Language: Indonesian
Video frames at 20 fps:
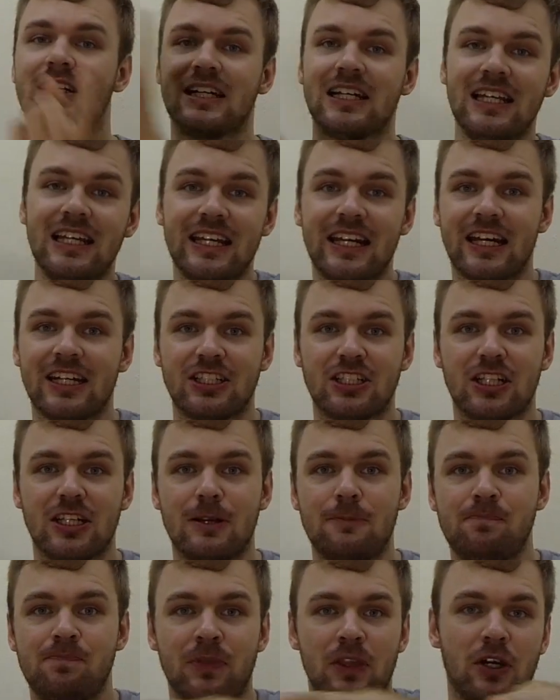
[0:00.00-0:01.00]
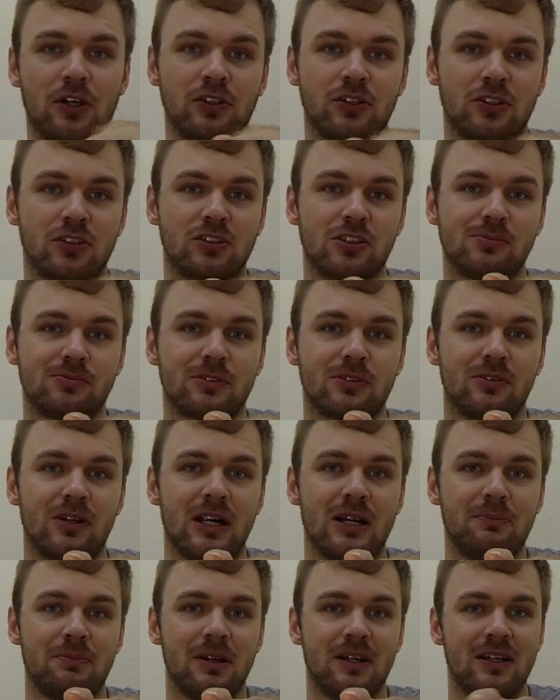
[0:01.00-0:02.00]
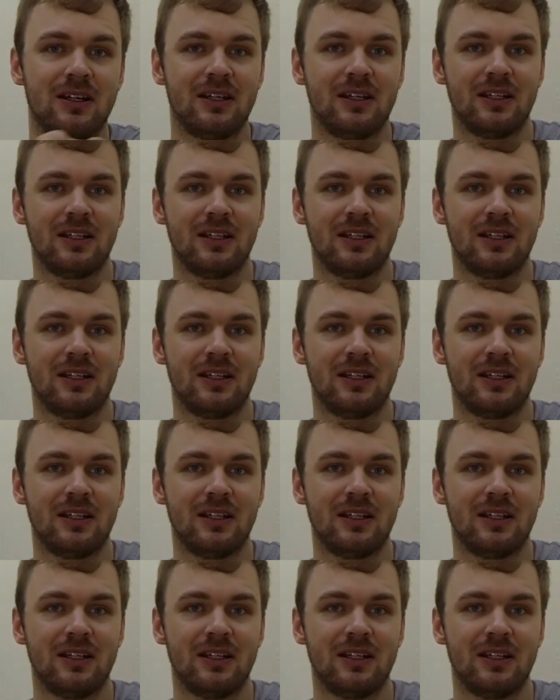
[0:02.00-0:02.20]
Klik aja untuk subscribe.